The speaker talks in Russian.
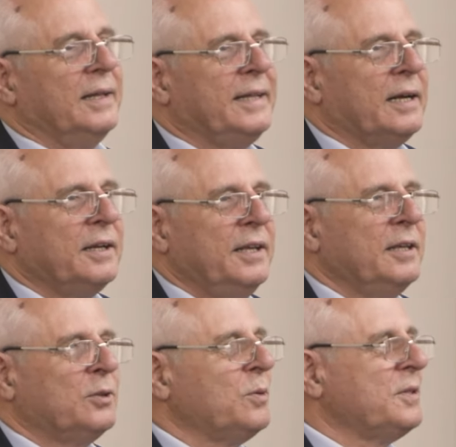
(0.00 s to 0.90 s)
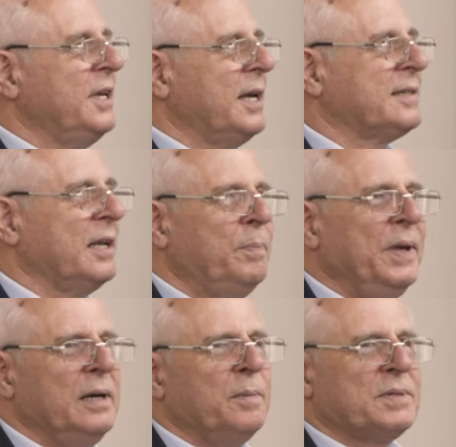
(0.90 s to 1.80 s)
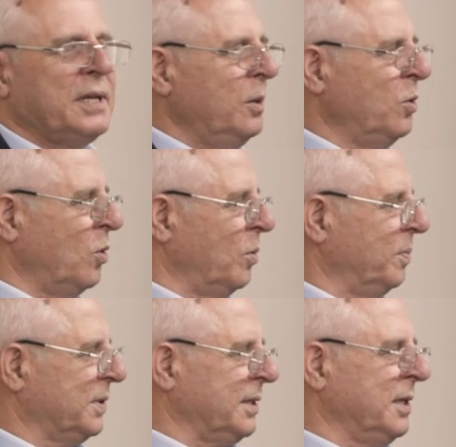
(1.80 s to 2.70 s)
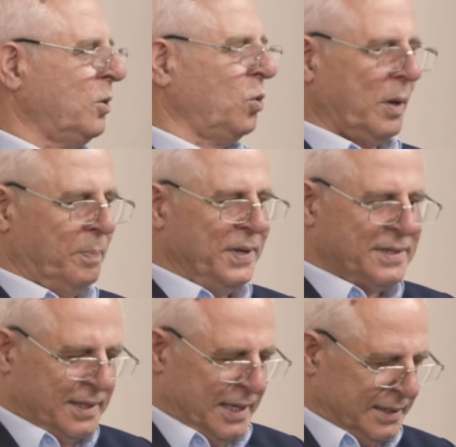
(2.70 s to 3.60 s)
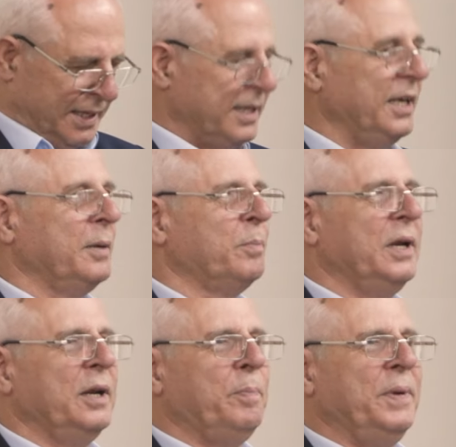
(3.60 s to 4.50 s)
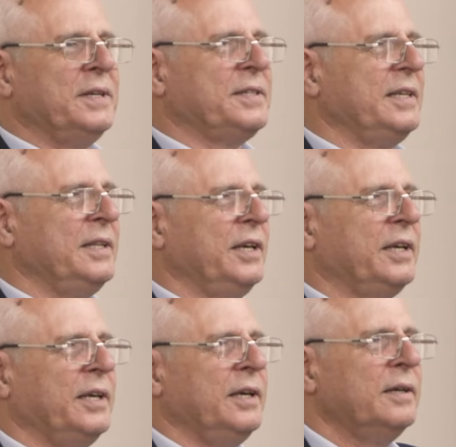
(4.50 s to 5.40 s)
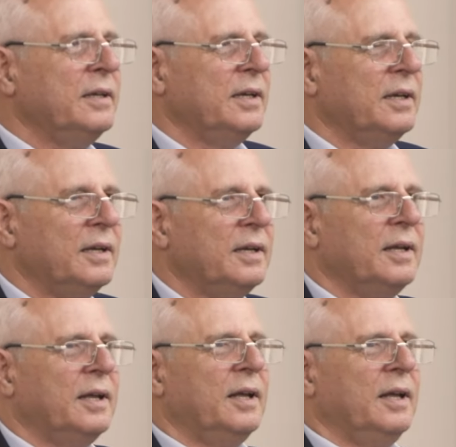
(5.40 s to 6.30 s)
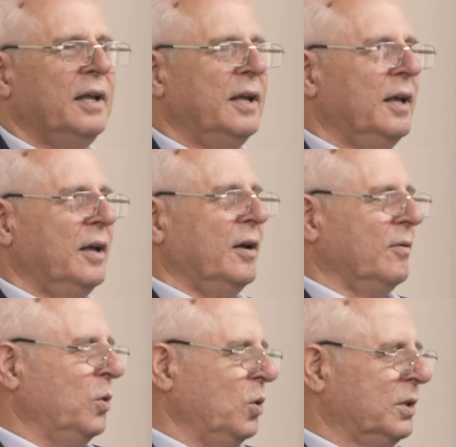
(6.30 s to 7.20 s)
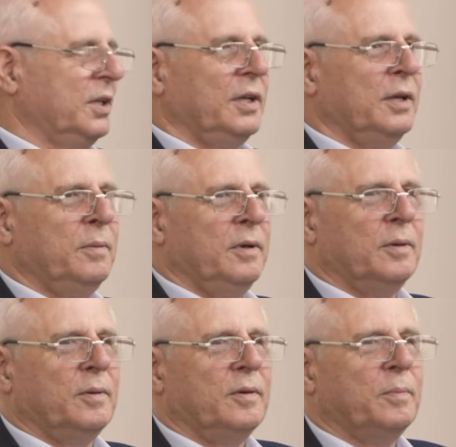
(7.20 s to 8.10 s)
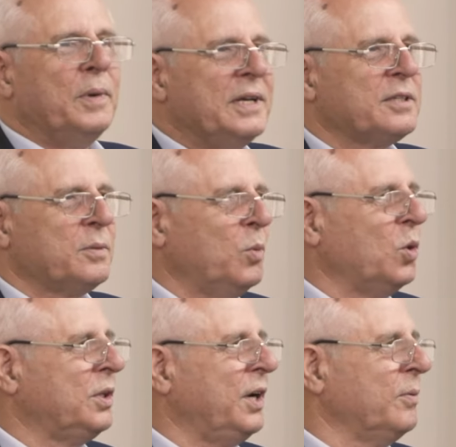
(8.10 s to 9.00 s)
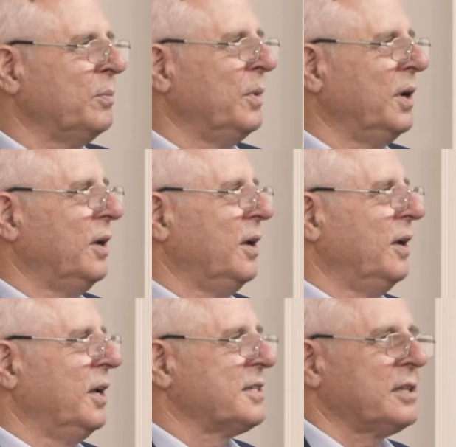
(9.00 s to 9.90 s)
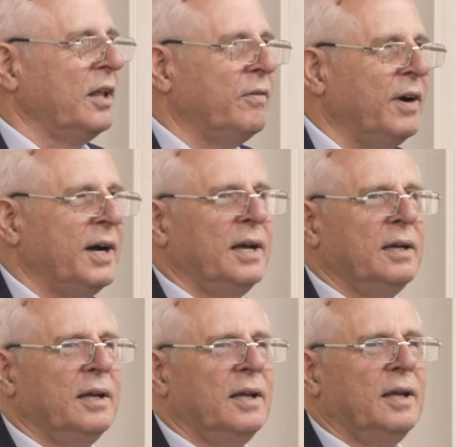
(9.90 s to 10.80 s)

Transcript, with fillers: Дорогие друзья, запели псалом. Тогда рукописные такие были песенники. Вот, и мы смотрим слова